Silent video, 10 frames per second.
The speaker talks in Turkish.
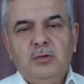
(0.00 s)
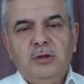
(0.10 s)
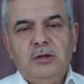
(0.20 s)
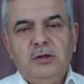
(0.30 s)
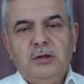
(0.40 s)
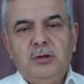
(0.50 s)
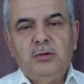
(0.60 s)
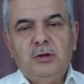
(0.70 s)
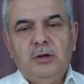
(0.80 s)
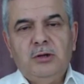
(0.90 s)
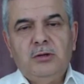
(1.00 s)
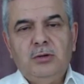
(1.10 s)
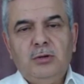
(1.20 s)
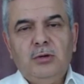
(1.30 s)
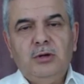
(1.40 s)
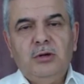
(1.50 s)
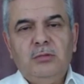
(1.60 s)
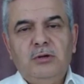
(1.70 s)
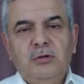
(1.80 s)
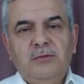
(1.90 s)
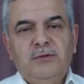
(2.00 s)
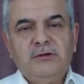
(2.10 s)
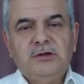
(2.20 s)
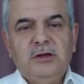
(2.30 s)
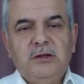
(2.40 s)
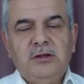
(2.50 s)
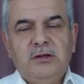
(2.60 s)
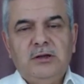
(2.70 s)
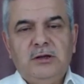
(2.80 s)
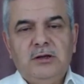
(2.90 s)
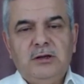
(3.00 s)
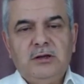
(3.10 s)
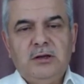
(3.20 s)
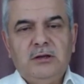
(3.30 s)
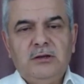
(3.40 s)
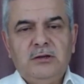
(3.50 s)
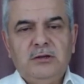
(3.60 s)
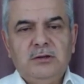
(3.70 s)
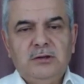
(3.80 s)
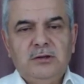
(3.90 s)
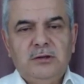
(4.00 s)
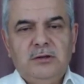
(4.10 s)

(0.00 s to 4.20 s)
Bugün yine duanın önemi ve faziletiyle alakalı